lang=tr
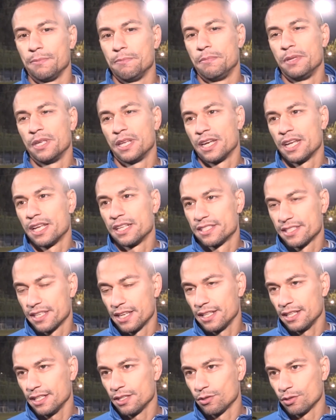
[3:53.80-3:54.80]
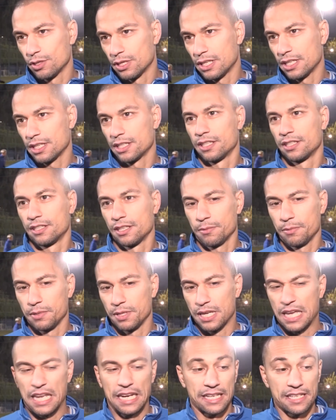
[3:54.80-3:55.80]
bireysel olarak tabii
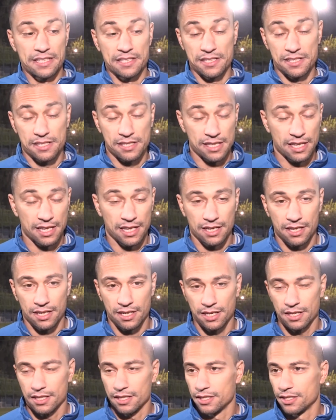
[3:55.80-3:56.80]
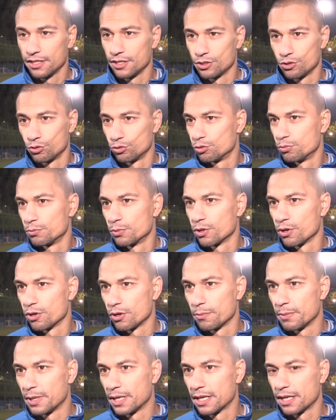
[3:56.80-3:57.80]
herkes ister e, şutumu
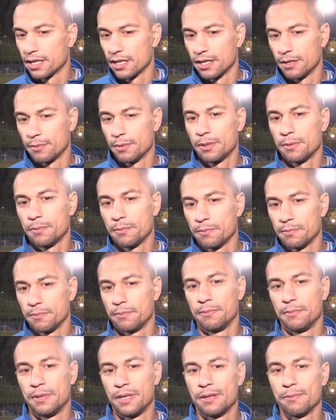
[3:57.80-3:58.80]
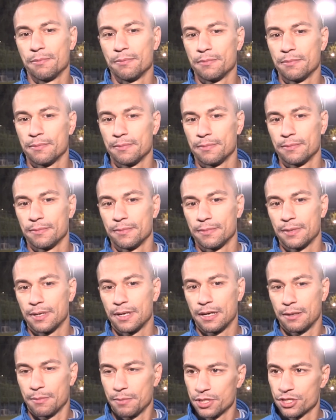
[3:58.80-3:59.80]
görmek ama benim
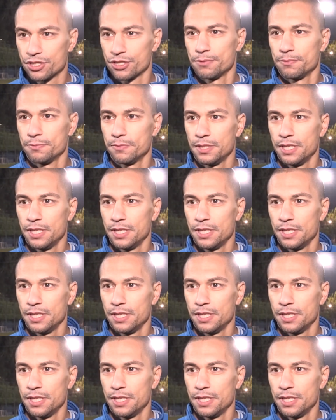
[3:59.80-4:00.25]
amacım